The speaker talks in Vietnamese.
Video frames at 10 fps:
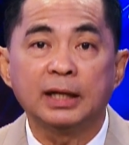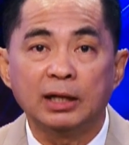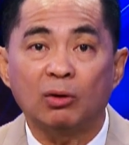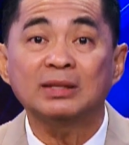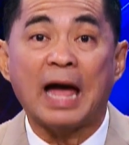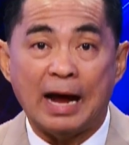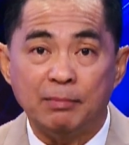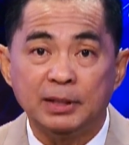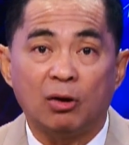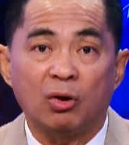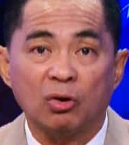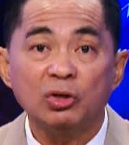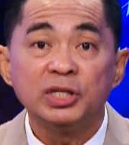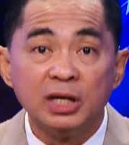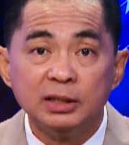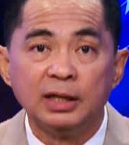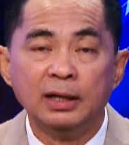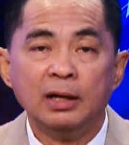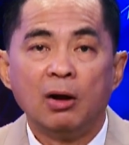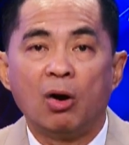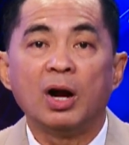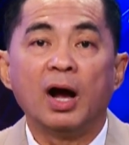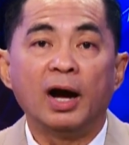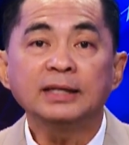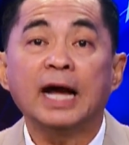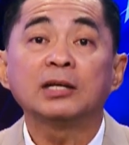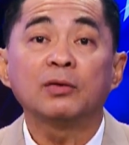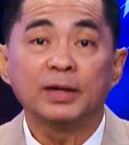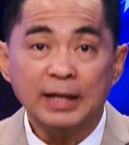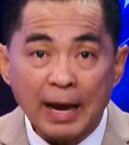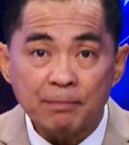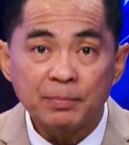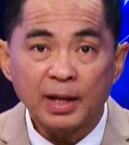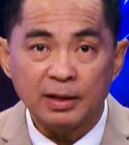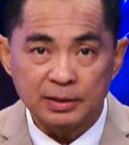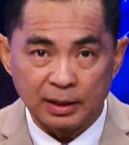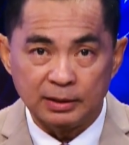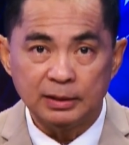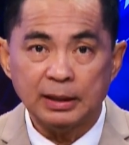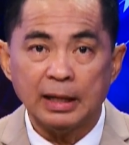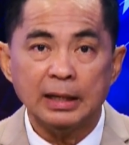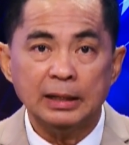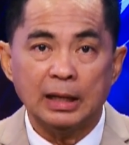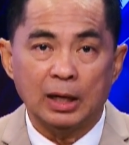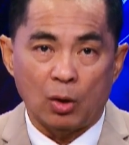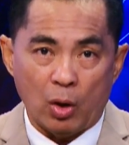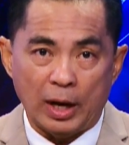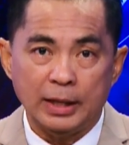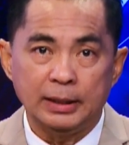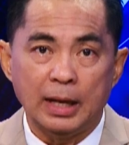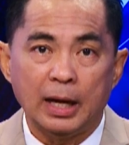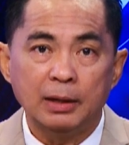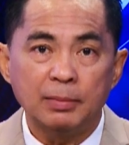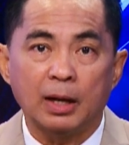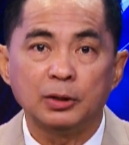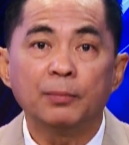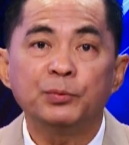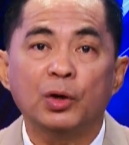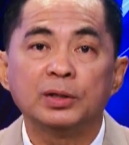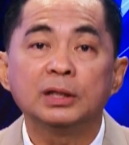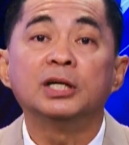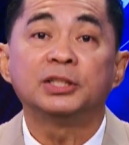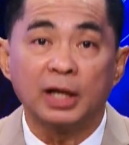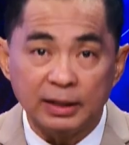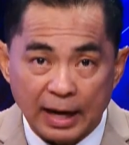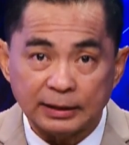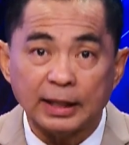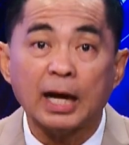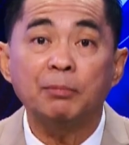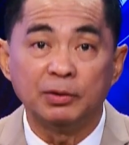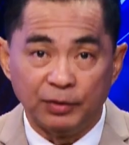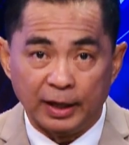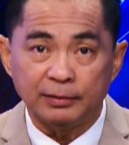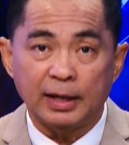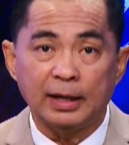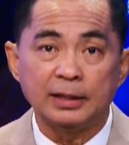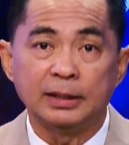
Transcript: trước kia họ tặng bây giờ họ có dư họ gửi tặng cho Việt Nam à, những cái à, loại để mà giúp cho những người trở nặng tại các bệnh viện đây